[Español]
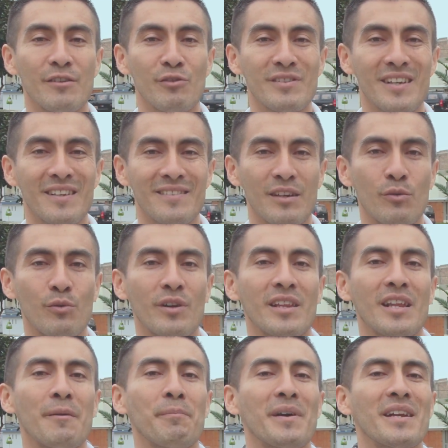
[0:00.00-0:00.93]
en nuestra
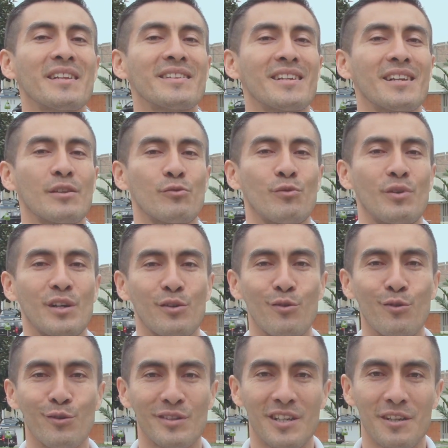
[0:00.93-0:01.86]
seguridad para interactuar
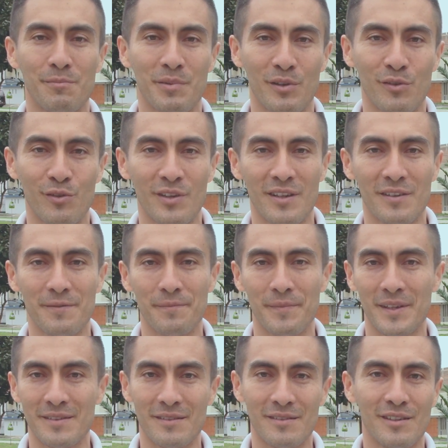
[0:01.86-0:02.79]
con otras personas.
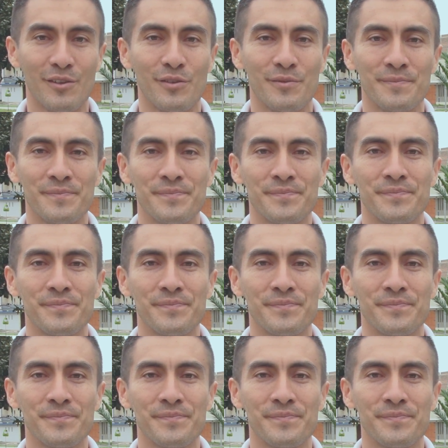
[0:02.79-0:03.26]
¿Entendido?